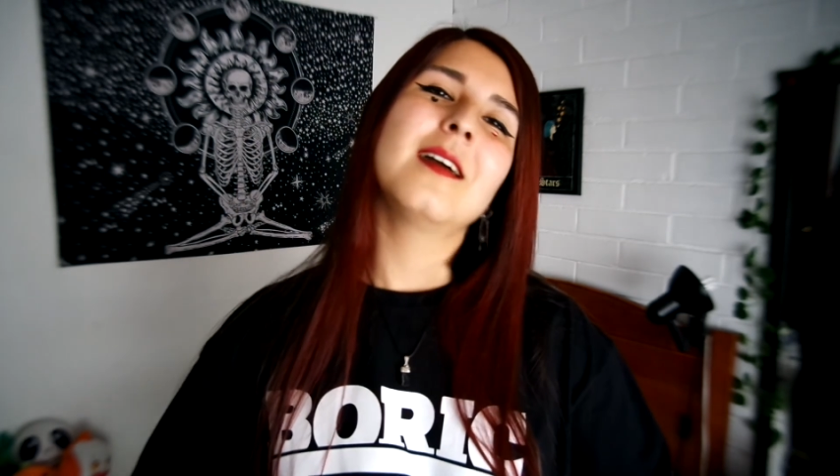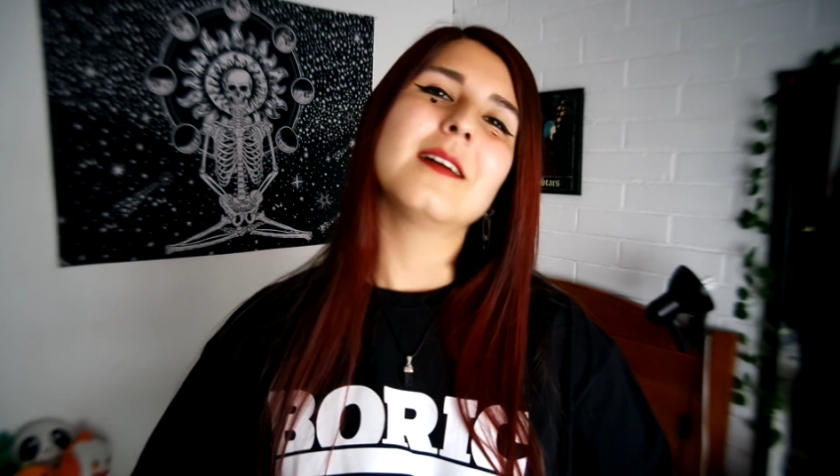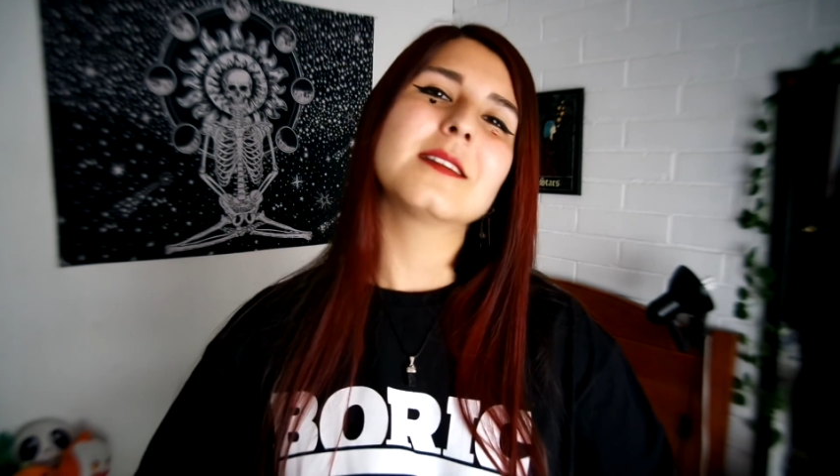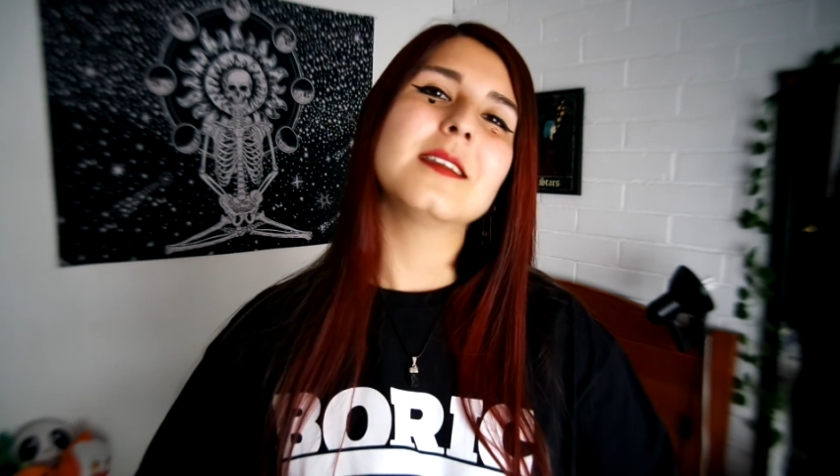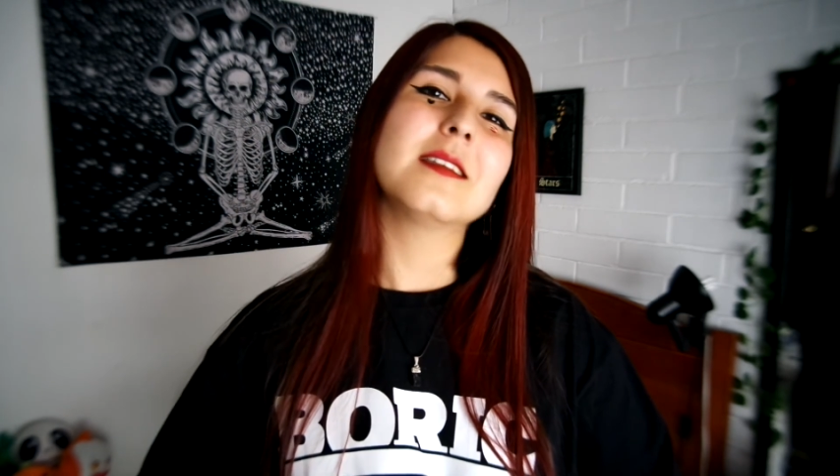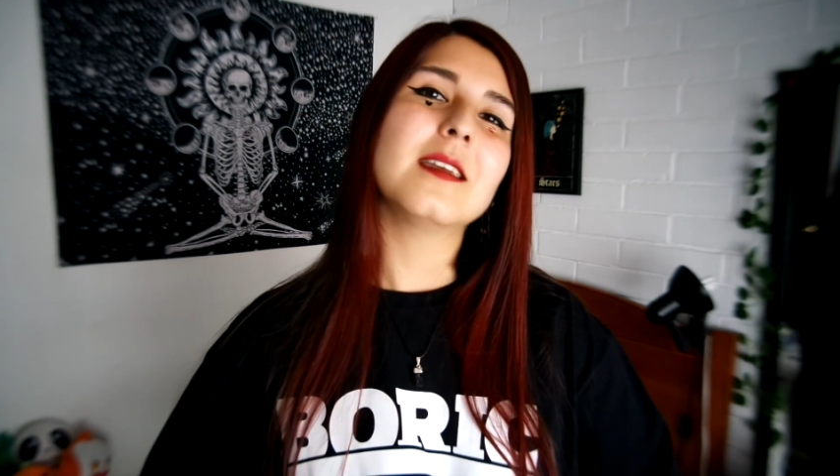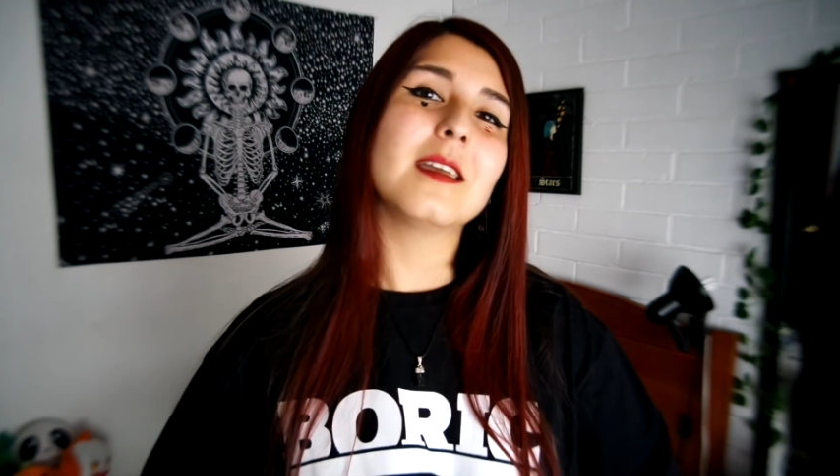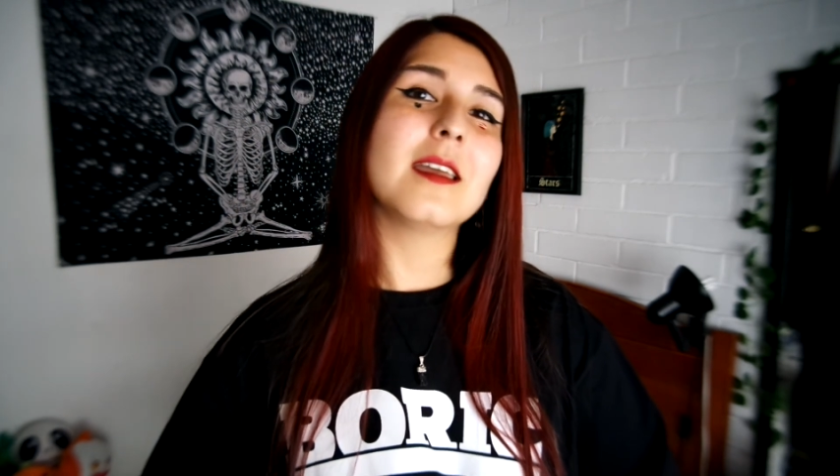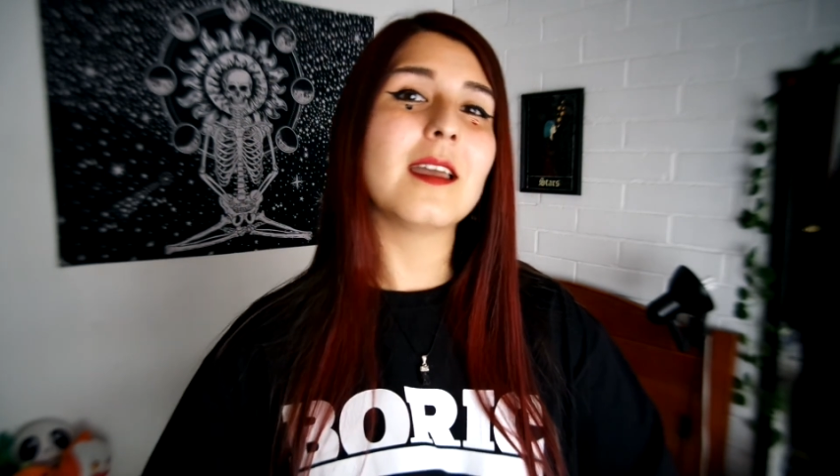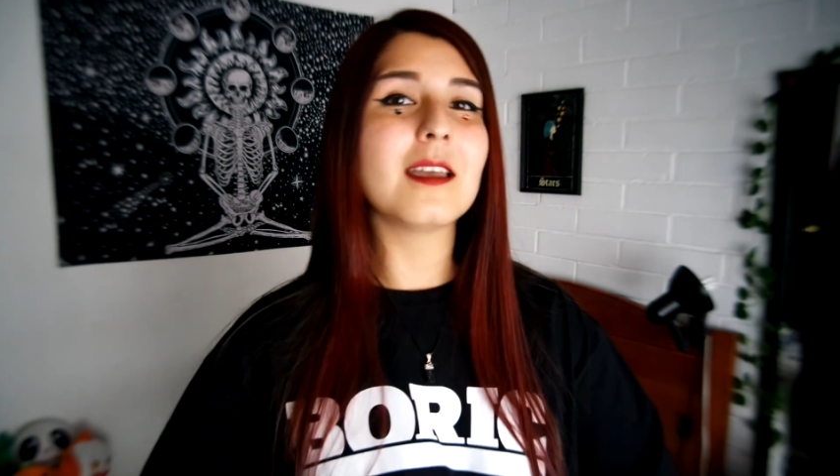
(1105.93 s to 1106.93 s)
Así
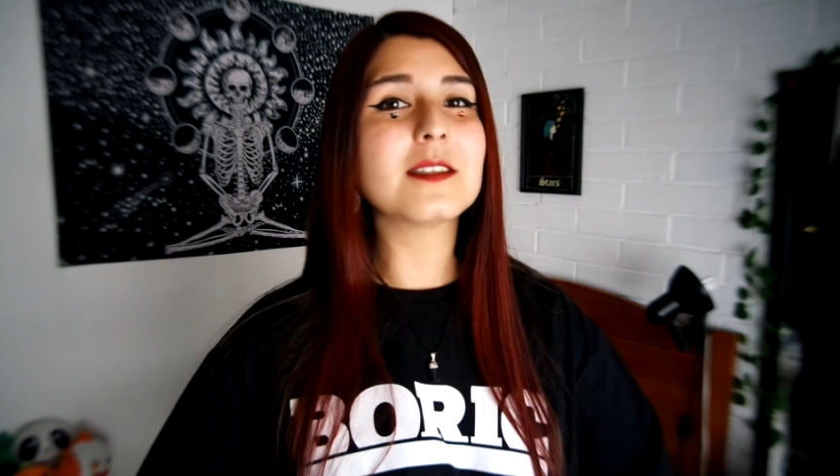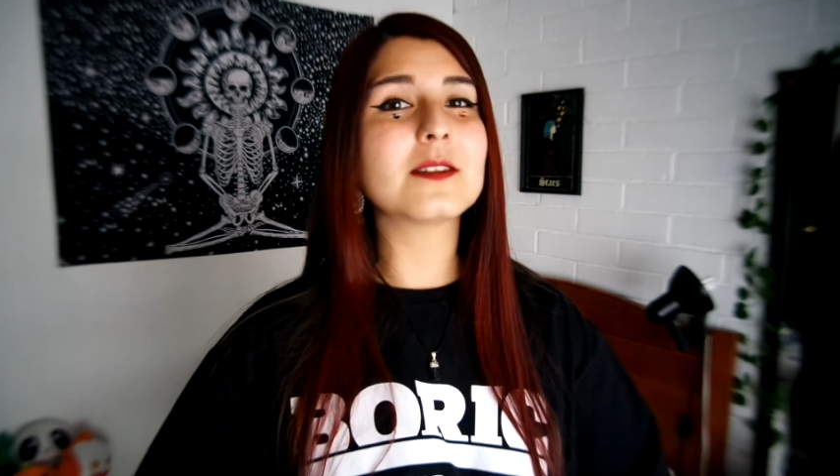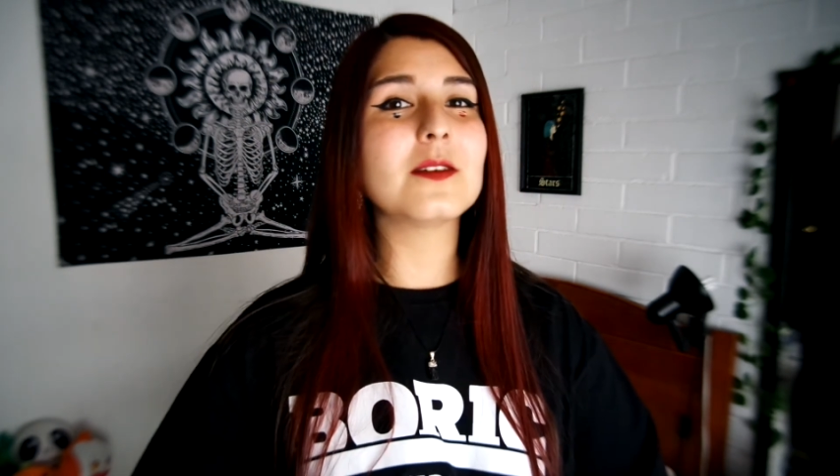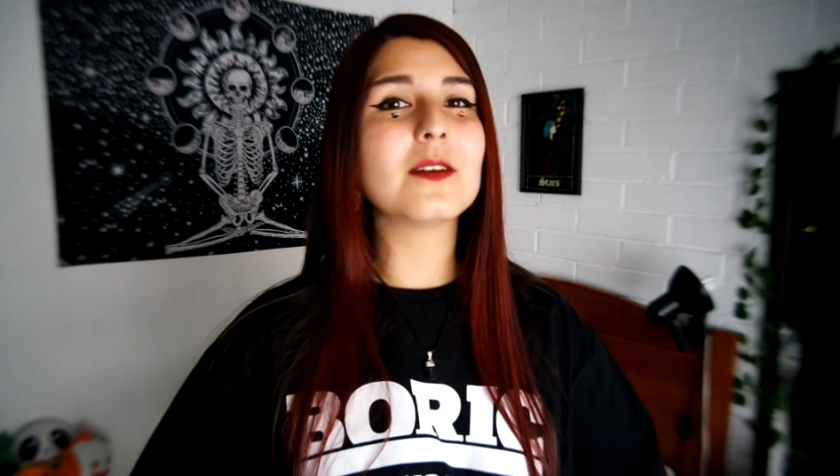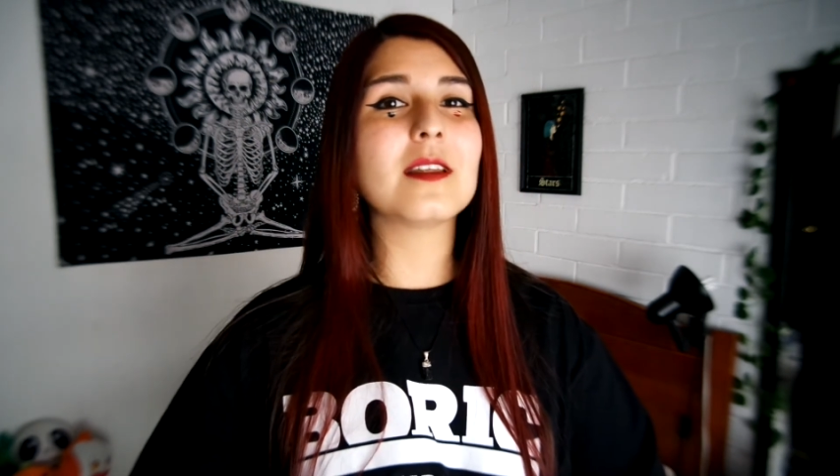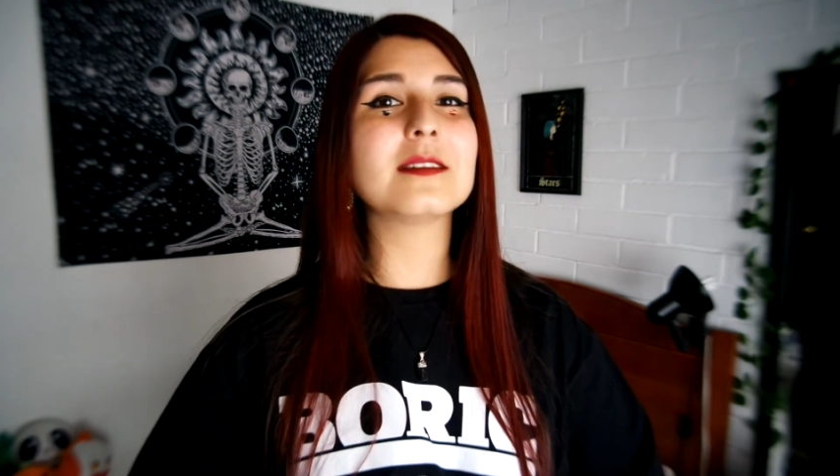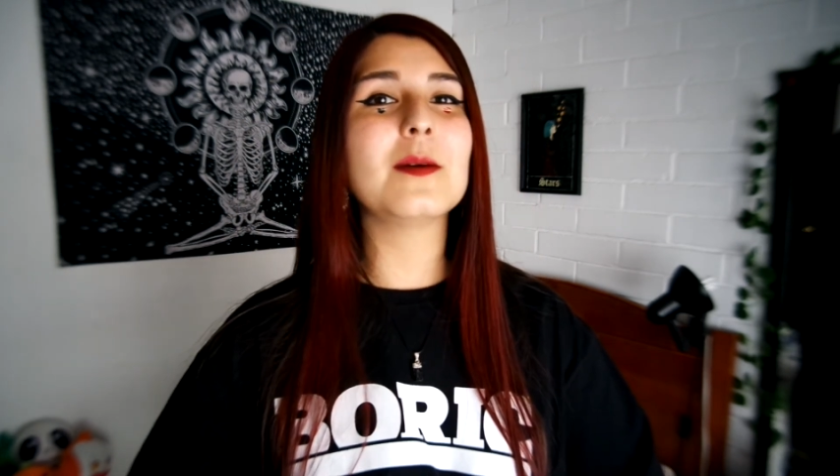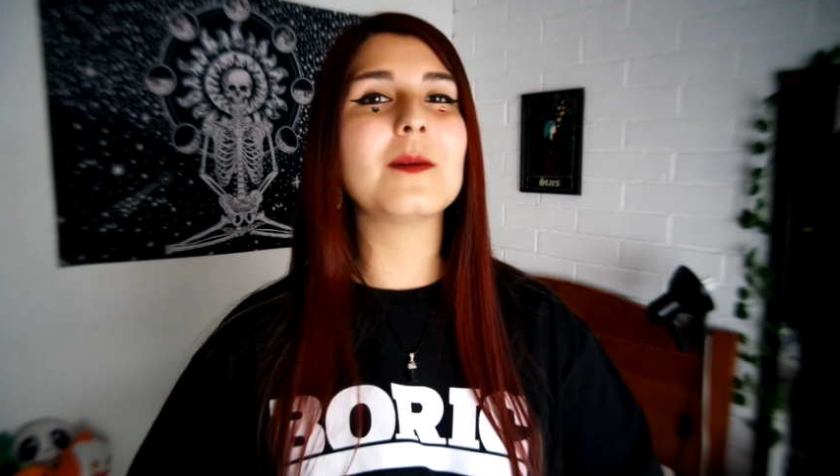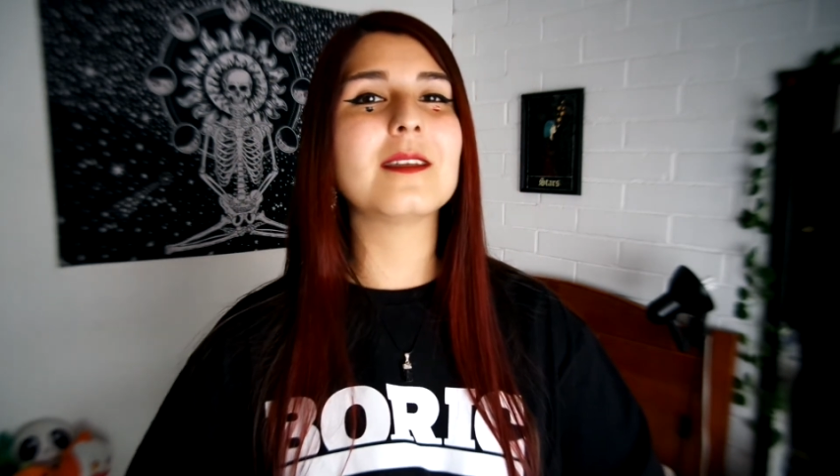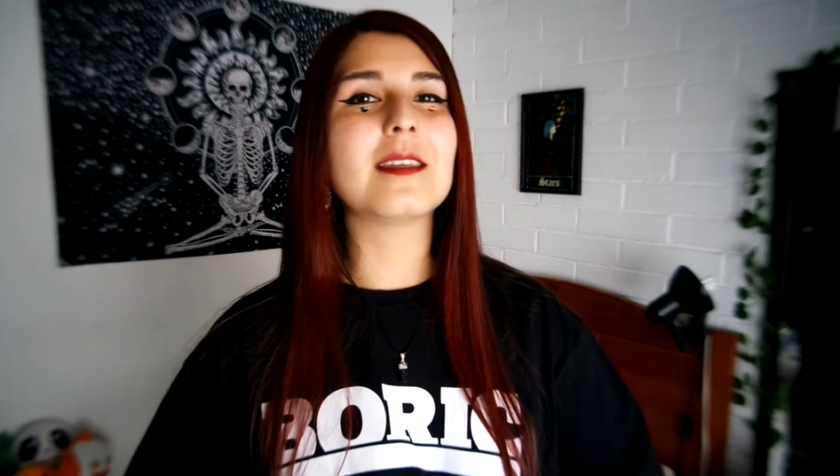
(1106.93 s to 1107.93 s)
que eso,
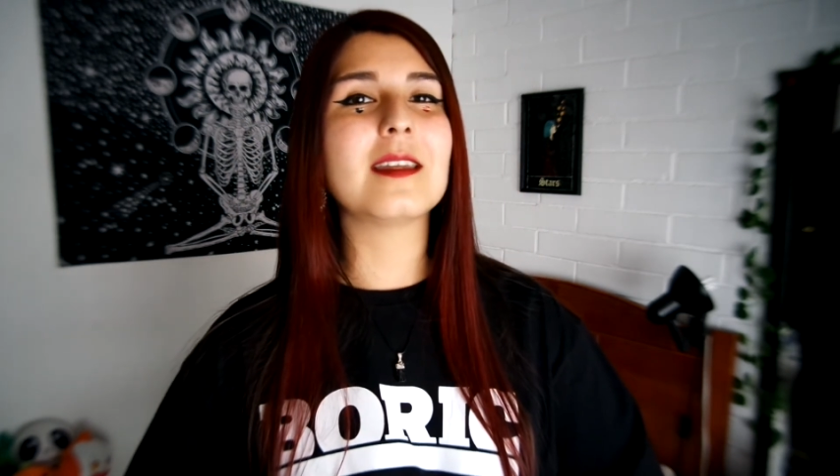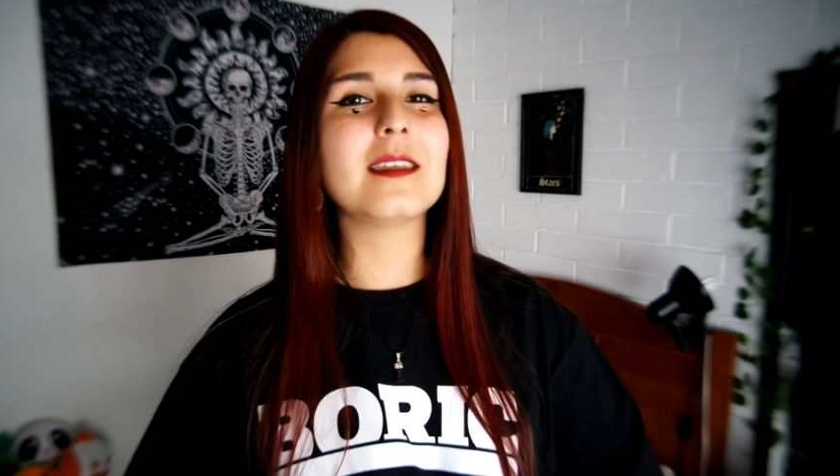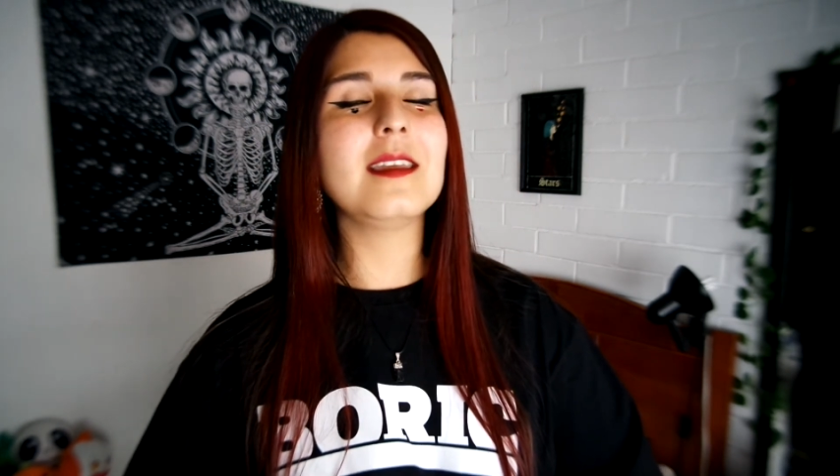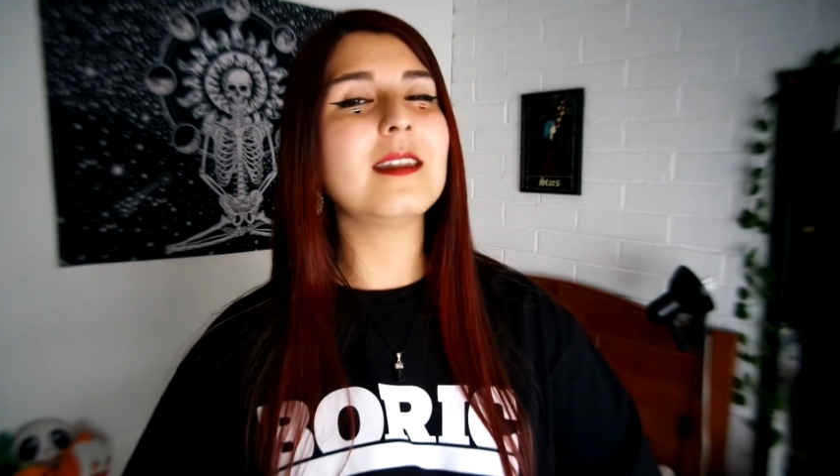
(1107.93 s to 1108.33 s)
gracias por estar aquí,